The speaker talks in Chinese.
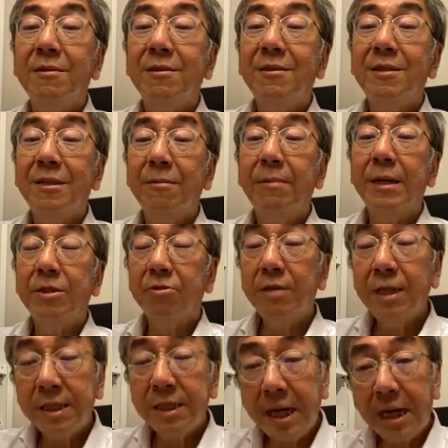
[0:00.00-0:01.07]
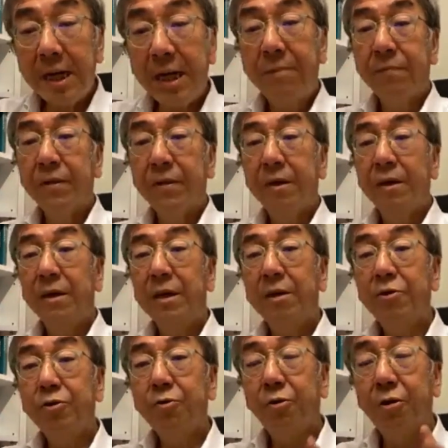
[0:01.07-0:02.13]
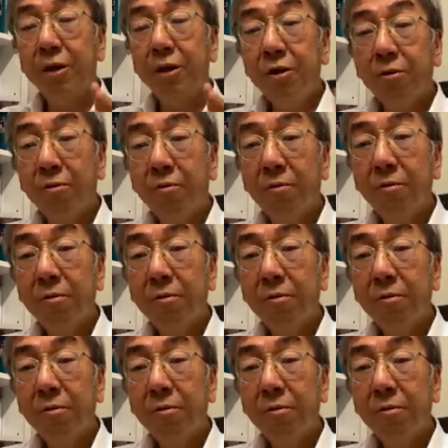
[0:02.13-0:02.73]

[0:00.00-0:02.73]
是吧？所以这个呢，要左右